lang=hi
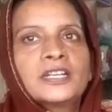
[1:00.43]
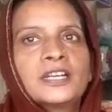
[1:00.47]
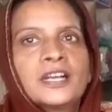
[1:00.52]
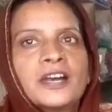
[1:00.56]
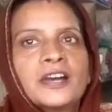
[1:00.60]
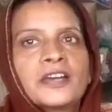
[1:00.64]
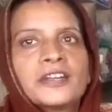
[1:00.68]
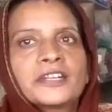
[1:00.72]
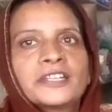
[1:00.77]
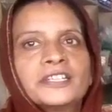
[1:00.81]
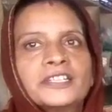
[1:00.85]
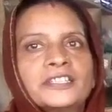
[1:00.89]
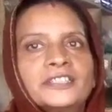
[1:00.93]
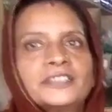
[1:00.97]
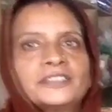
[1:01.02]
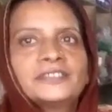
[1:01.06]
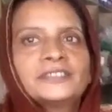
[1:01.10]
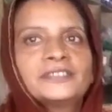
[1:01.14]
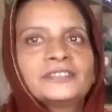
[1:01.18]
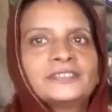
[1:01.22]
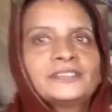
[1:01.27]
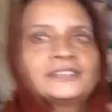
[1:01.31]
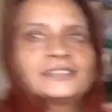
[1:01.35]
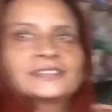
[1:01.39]
गरी खा
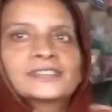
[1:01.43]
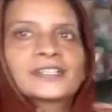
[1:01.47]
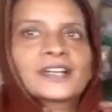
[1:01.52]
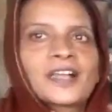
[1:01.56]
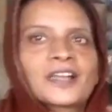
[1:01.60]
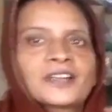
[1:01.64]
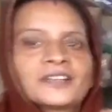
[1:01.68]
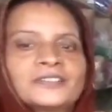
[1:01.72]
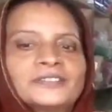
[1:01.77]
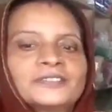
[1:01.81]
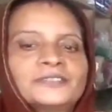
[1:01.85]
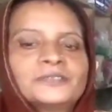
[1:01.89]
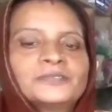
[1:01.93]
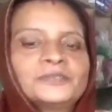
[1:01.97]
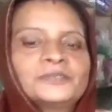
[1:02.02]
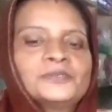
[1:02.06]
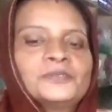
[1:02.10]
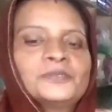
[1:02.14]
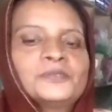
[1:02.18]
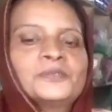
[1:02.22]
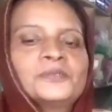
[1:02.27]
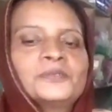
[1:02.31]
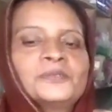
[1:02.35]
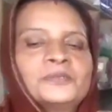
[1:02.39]
रहे हो गरी अम्बी को
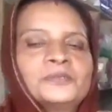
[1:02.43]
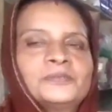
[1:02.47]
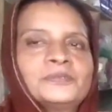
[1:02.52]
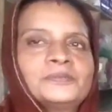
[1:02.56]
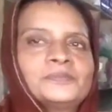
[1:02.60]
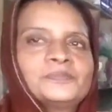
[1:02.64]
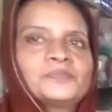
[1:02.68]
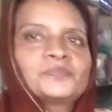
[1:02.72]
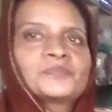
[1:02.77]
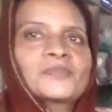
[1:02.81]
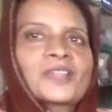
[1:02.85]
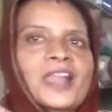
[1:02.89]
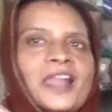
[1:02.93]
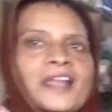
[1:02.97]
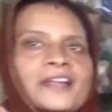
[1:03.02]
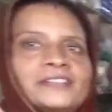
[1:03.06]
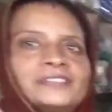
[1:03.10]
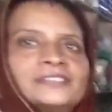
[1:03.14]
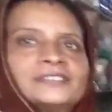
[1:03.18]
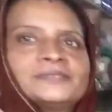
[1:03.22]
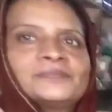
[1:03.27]
ये देखो